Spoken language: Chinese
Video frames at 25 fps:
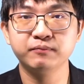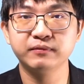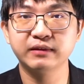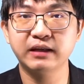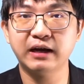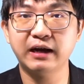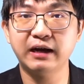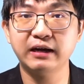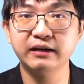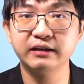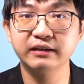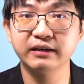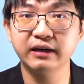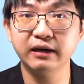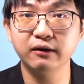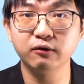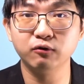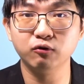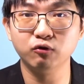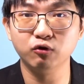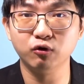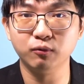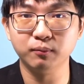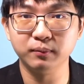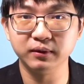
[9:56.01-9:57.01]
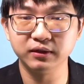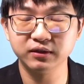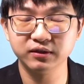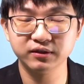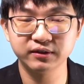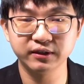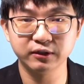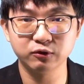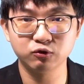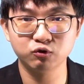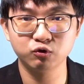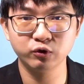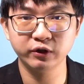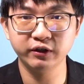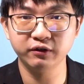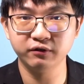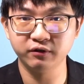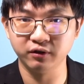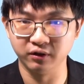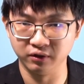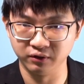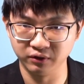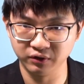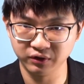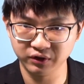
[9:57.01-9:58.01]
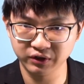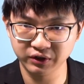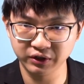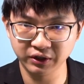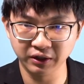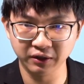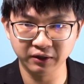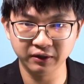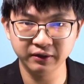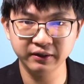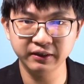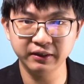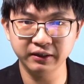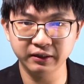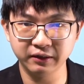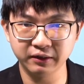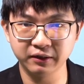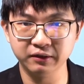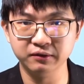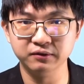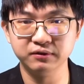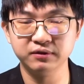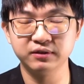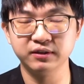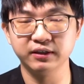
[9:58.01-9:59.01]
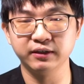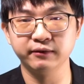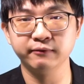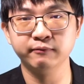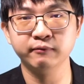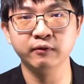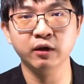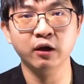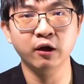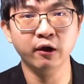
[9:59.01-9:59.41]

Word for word: 他让我们这些罪人得以更新。